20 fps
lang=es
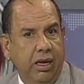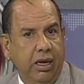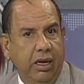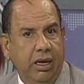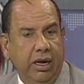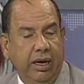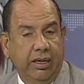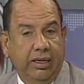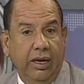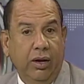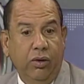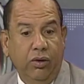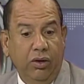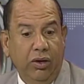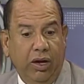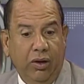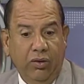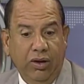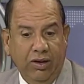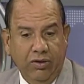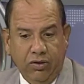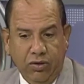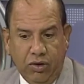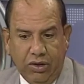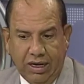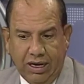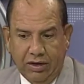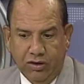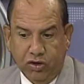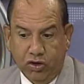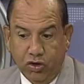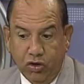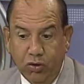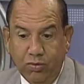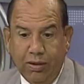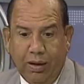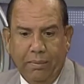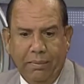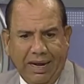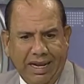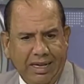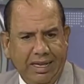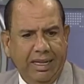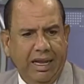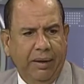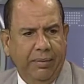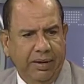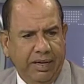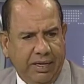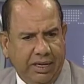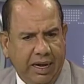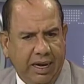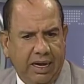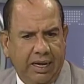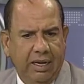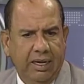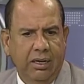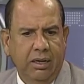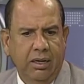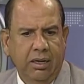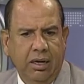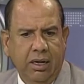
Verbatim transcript: Está en una zona sumamente habitada.